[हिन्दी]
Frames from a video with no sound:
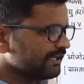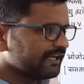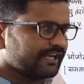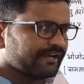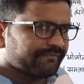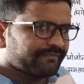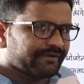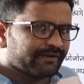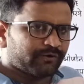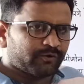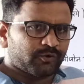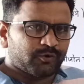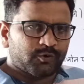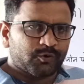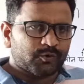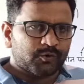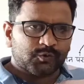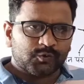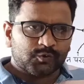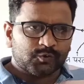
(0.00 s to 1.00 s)
नहीं अपने को
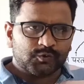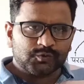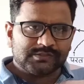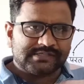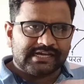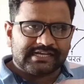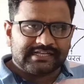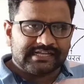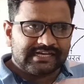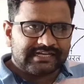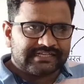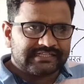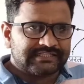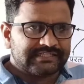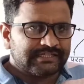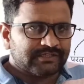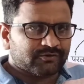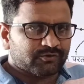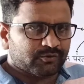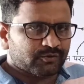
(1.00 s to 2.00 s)
लोगों को ज़्यादा
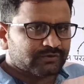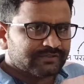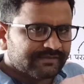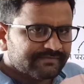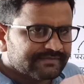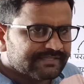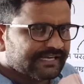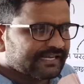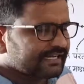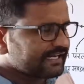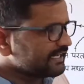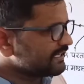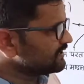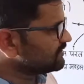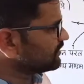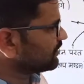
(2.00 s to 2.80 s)
किसी को समझाने की